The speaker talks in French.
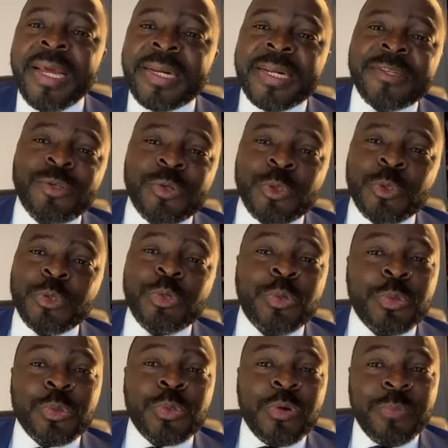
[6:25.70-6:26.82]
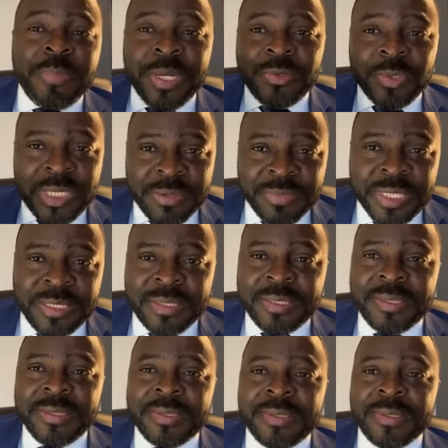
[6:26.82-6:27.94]
Et les réseaux sociaux ne sont pas nos amis.
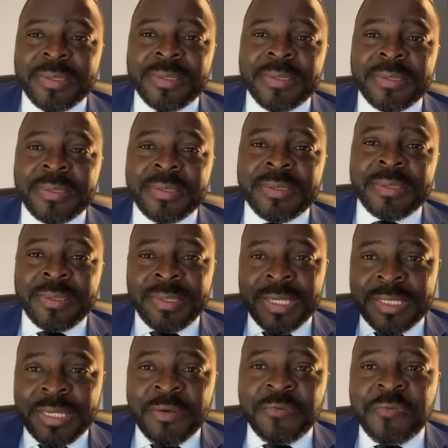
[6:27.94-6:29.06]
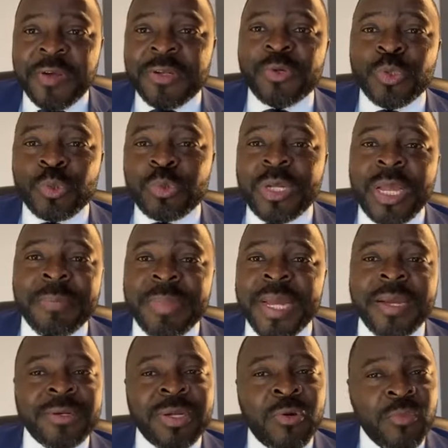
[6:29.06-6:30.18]
Les enfants de
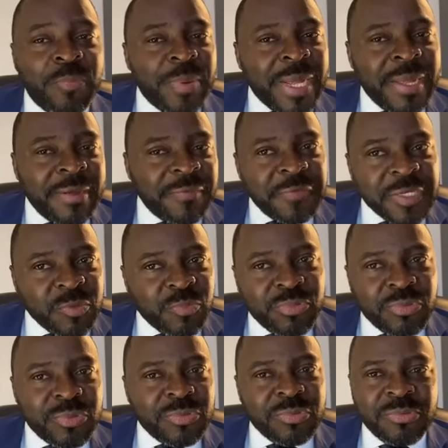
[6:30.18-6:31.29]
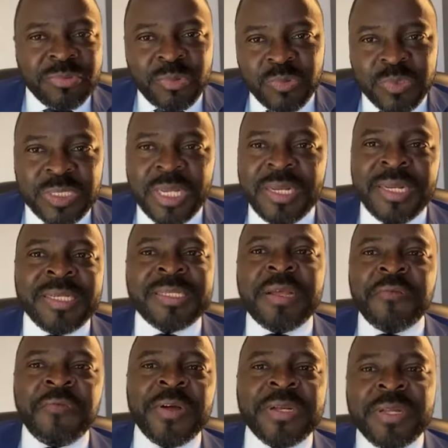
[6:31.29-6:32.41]
Zuckerberg n'ont pas Facebook ou tout ça.
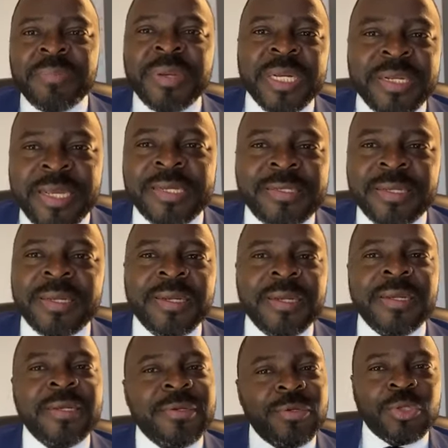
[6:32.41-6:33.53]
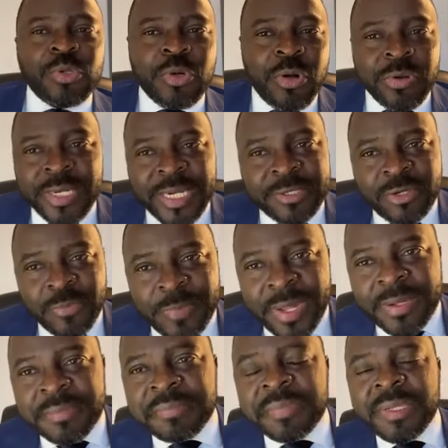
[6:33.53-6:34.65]
Les enfants de Bill Gates ne se connectent
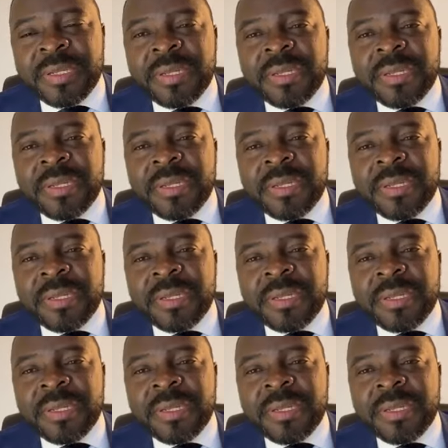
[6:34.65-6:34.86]
pas.